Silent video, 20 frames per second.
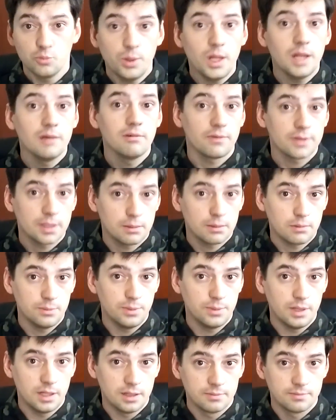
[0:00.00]
Купили вы
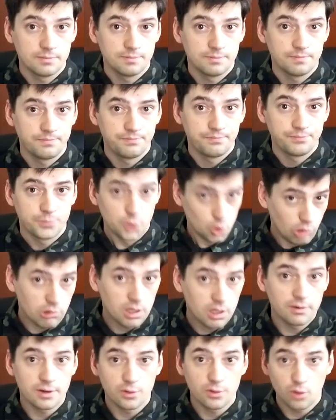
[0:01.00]
автомобиль.
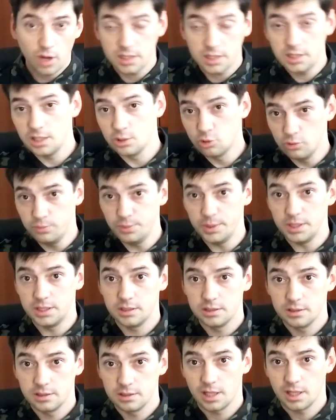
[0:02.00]
Долго вы его хотели
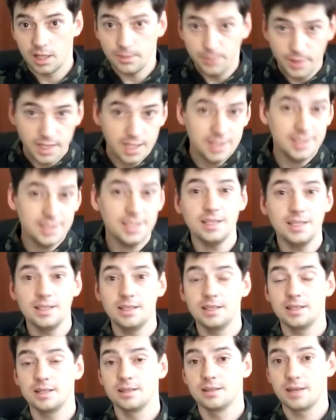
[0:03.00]
купить. Копили
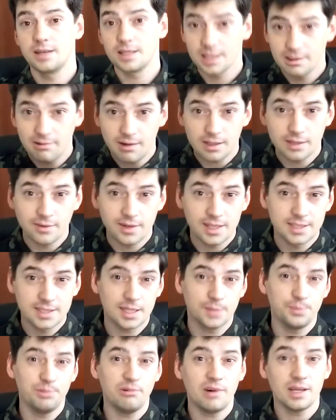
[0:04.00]
деньги,
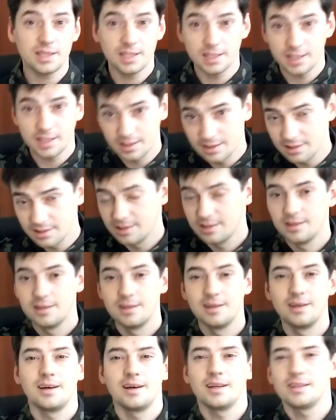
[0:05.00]
откладывали от зарплаты,
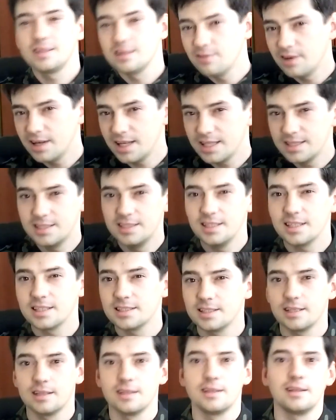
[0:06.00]
отрывали от
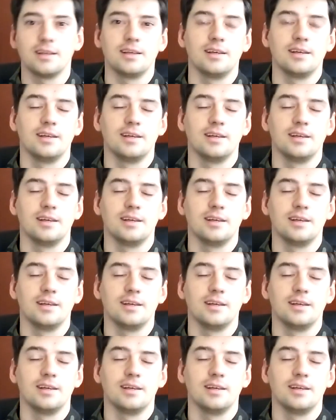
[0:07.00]
сердца.